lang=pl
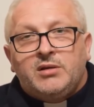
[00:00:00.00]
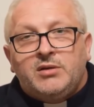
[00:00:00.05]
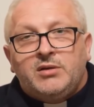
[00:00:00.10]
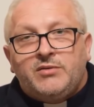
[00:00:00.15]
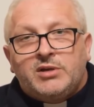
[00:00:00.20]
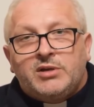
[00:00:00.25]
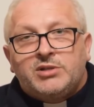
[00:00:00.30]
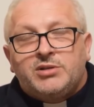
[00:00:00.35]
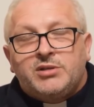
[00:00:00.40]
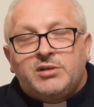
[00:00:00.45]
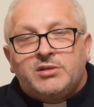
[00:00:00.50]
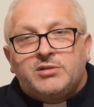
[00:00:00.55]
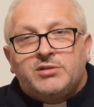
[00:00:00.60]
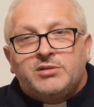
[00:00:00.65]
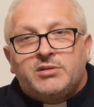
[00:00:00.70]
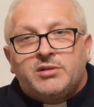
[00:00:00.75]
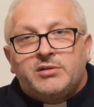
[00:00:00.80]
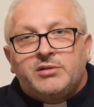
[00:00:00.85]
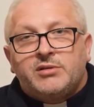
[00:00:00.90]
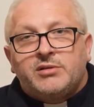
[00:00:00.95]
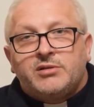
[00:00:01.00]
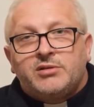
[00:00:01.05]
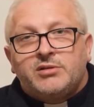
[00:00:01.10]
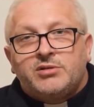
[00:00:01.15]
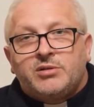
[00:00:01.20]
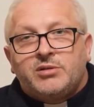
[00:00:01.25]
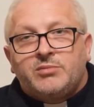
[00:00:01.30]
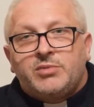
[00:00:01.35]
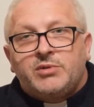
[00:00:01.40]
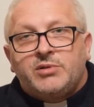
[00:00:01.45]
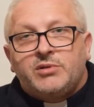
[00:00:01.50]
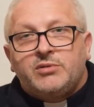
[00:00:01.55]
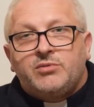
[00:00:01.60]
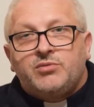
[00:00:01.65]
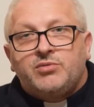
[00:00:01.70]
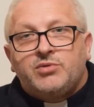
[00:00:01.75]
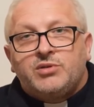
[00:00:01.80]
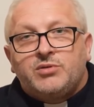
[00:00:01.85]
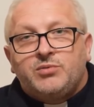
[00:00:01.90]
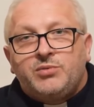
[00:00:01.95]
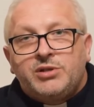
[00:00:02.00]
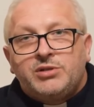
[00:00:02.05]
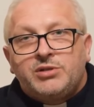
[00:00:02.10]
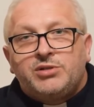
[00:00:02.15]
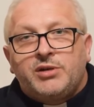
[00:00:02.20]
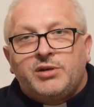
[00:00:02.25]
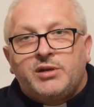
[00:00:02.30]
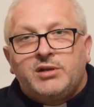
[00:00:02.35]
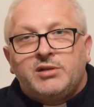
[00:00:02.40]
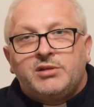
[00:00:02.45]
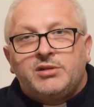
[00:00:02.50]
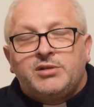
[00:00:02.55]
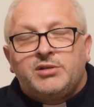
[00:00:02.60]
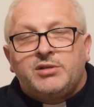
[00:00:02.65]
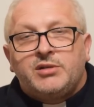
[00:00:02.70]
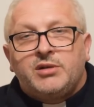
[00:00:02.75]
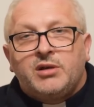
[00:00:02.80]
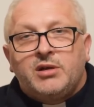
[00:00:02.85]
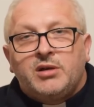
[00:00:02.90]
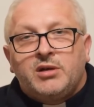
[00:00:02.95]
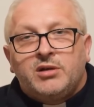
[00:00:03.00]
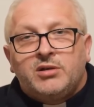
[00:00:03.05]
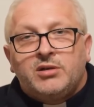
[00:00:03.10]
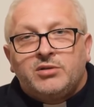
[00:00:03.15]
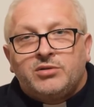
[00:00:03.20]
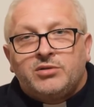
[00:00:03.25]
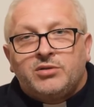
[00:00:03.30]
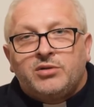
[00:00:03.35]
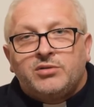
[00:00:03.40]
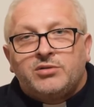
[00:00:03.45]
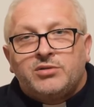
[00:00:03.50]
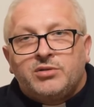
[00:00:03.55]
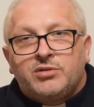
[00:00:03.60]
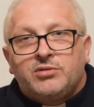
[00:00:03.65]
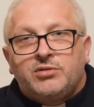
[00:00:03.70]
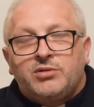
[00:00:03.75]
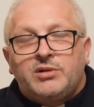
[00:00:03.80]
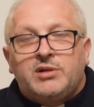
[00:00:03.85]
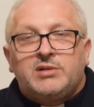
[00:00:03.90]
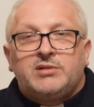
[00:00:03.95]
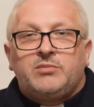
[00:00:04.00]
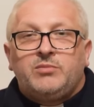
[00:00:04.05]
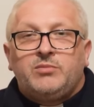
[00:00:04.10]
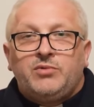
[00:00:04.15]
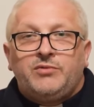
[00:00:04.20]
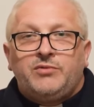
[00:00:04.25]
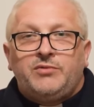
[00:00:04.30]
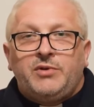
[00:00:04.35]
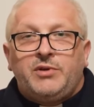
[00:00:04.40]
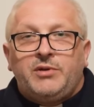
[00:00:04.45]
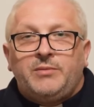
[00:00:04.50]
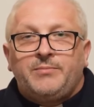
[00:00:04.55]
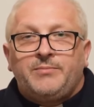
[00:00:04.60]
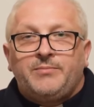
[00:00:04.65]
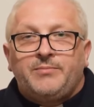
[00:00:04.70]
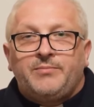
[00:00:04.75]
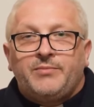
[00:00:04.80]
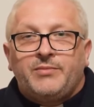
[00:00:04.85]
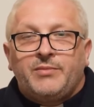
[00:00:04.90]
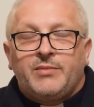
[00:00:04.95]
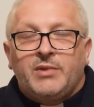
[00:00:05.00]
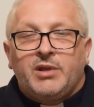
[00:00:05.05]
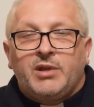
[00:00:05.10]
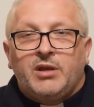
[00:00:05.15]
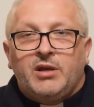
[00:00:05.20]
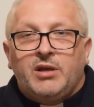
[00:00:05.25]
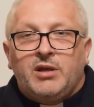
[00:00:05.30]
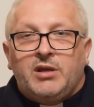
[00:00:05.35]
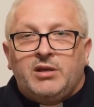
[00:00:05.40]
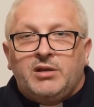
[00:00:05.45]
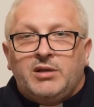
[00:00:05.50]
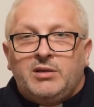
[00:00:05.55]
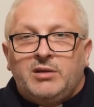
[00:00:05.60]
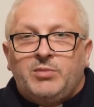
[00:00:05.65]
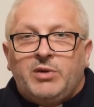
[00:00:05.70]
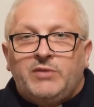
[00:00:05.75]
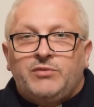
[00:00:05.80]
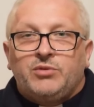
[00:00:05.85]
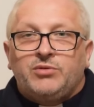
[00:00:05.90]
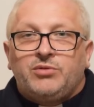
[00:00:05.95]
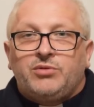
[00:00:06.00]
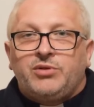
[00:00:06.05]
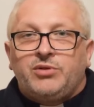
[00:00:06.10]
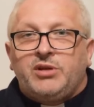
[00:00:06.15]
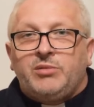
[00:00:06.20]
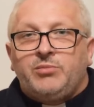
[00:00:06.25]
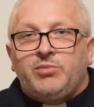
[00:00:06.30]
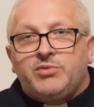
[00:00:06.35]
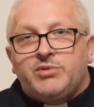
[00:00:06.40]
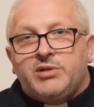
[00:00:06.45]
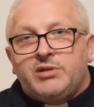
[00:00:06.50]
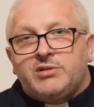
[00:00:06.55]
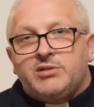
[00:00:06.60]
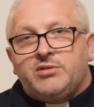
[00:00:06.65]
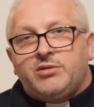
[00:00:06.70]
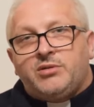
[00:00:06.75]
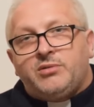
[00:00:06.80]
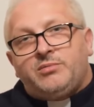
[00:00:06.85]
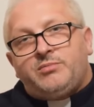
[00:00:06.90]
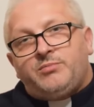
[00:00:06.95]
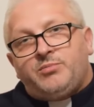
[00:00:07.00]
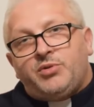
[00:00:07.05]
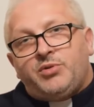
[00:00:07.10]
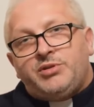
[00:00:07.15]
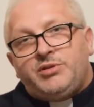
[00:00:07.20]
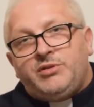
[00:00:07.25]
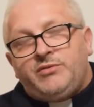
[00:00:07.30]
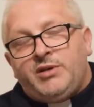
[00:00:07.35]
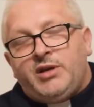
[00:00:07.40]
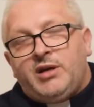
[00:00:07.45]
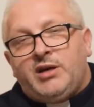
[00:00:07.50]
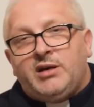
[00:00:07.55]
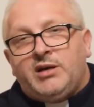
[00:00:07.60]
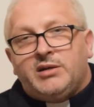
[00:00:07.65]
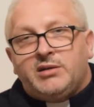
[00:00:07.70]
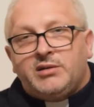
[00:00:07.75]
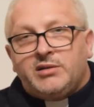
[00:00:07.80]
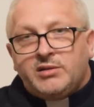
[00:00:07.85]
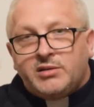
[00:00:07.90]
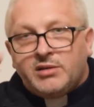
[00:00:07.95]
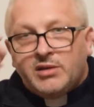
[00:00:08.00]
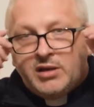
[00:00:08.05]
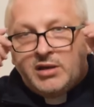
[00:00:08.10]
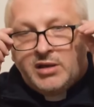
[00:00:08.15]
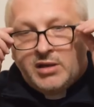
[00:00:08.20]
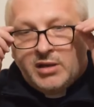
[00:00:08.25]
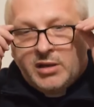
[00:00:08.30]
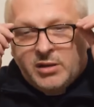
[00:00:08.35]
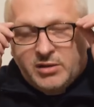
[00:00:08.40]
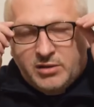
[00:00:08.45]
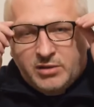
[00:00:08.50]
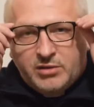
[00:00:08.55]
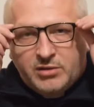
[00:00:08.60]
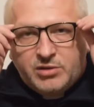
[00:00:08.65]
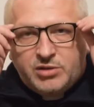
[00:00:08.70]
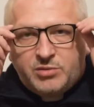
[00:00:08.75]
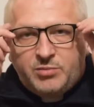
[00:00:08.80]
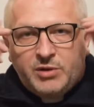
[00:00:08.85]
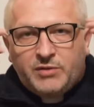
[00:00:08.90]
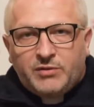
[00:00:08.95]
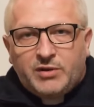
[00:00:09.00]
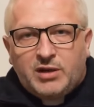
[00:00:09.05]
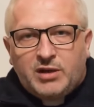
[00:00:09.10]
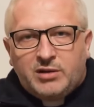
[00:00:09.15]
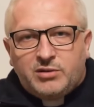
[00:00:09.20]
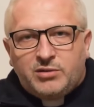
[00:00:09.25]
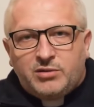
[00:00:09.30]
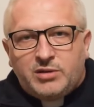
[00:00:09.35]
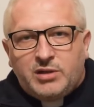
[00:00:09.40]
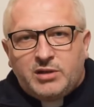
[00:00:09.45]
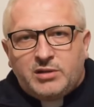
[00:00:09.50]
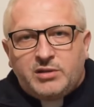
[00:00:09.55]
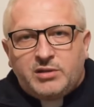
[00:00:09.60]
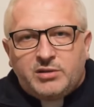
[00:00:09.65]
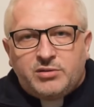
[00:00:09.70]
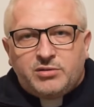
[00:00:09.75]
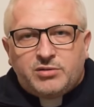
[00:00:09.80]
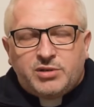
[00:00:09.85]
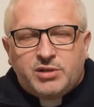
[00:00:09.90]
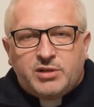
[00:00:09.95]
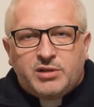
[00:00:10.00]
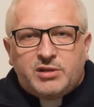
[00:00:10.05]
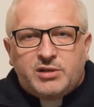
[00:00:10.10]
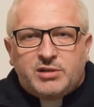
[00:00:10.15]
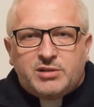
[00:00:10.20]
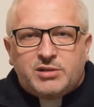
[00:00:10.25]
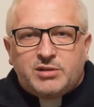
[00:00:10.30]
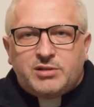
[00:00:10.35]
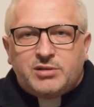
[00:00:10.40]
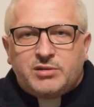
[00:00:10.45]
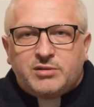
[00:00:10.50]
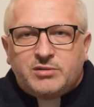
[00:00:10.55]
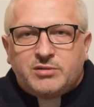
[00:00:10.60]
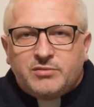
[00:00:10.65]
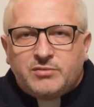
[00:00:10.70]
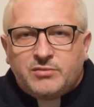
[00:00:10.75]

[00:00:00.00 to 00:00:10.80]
I ważne jest żeby usłyszeć to, co do nas mówi. Jan Paweł II był często podziwiany, e, śpiewano na jego cześć.